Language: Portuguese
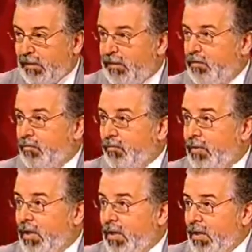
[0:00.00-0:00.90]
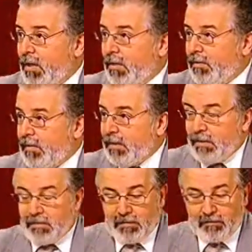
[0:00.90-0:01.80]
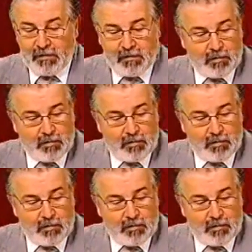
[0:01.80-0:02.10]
à questão aqui do, da,